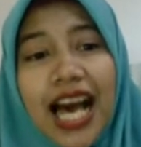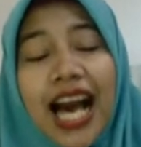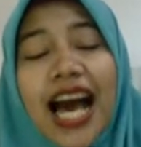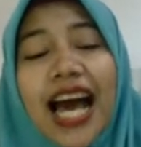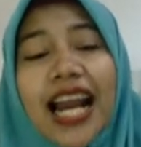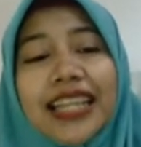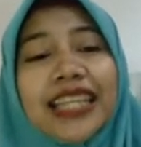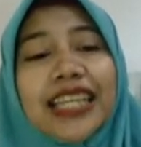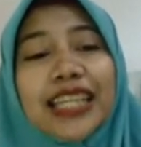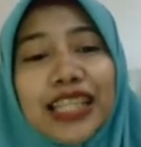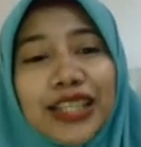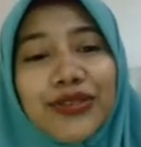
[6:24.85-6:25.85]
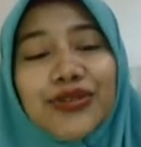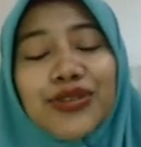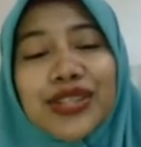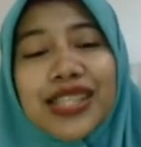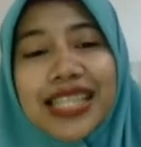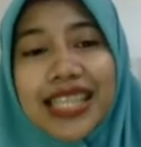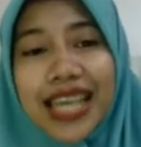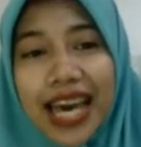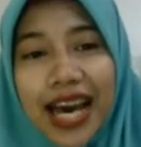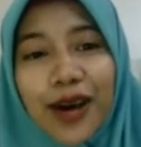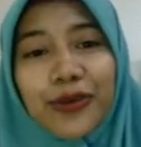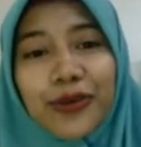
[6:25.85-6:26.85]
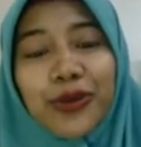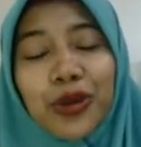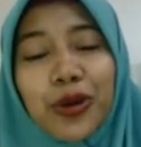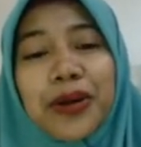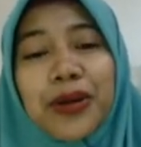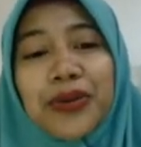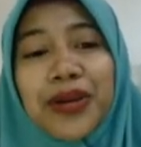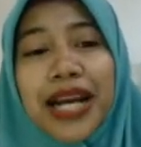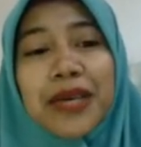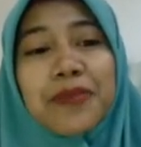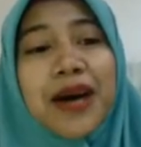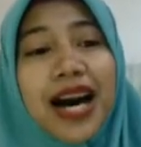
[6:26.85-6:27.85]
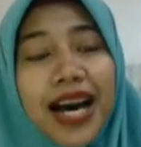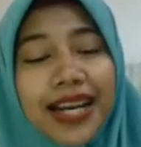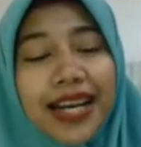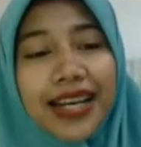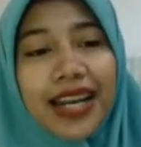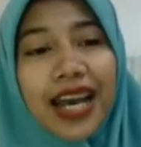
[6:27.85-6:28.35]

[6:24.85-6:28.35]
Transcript: Alat ini fungsinya untuk mengurangi bahan.